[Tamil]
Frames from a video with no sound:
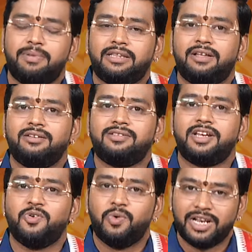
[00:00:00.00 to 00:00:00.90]
பார்த்தாலும்
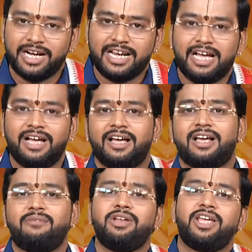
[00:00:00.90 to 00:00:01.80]
சரி உடனடியாக
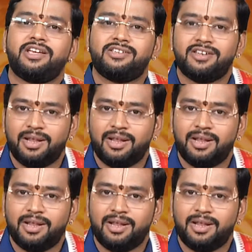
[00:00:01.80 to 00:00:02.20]
கம்யூனிகேஷன்